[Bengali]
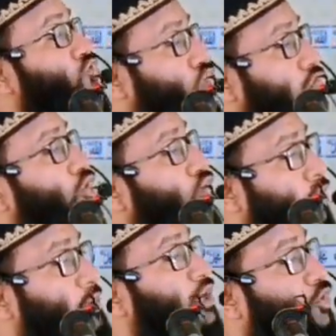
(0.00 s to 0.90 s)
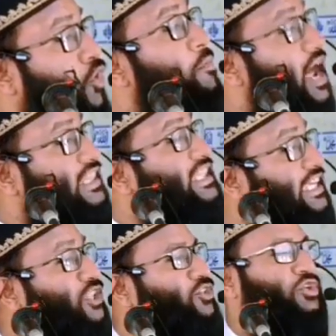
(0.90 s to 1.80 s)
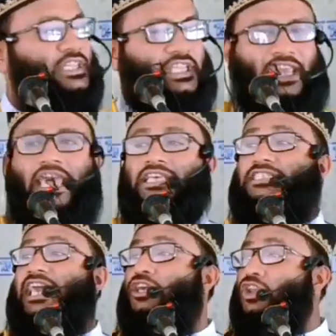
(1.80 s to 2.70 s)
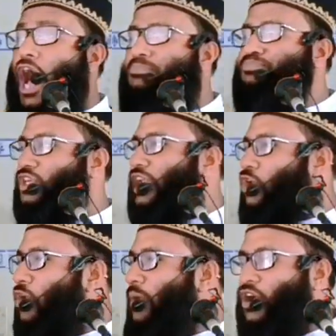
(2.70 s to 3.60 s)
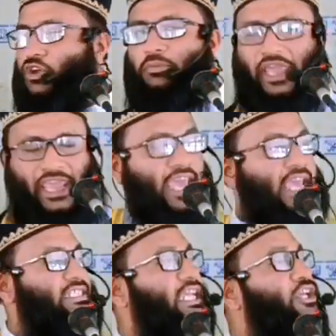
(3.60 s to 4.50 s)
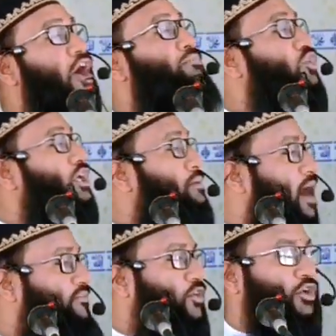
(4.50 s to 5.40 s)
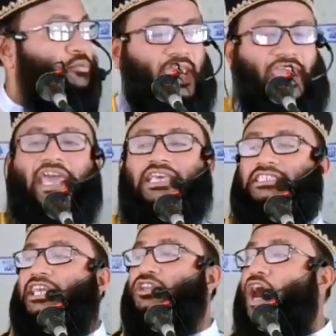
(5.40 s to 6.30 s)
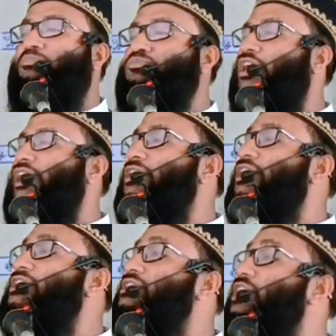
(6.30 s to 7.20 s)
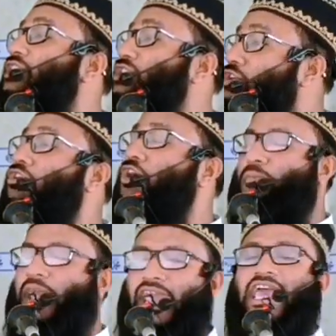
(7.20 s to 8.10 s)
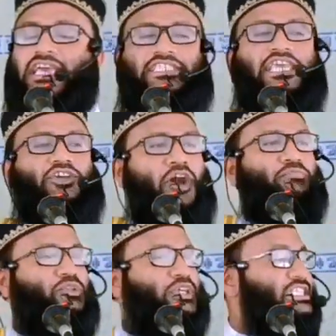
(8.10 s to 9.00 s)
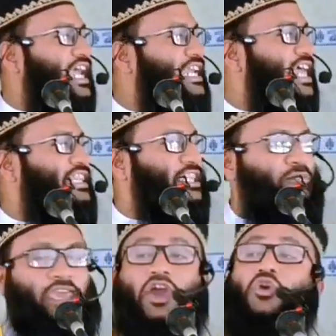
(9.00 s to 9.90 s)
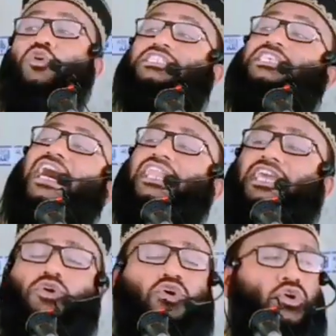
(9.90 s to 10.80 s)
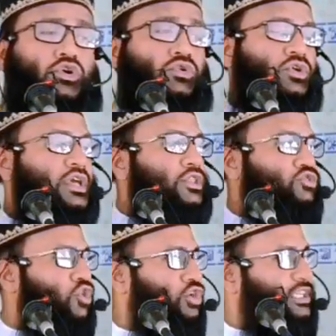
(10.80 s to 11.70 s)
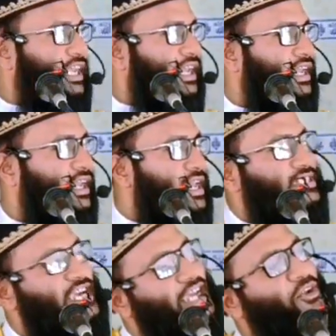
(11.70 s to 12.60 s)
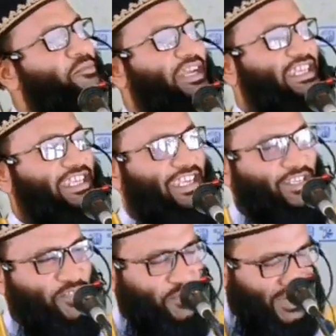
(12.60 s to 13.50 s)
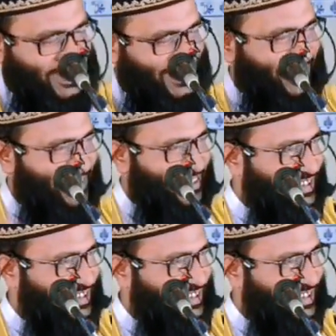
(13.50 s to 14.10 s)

তোর রবের ক্ষমার দিকে দৌড় দে যেই রব তোকে ক্ষমা করবে যেই রব তোকে মাফ করবে যেই রব তোকে নিষ্কাশন করবে যেই রব তোকে জান্নাত দিবে ওয়াসারিউ দৌড় দে সেই রবের দিকে সুবহানাল্লাহ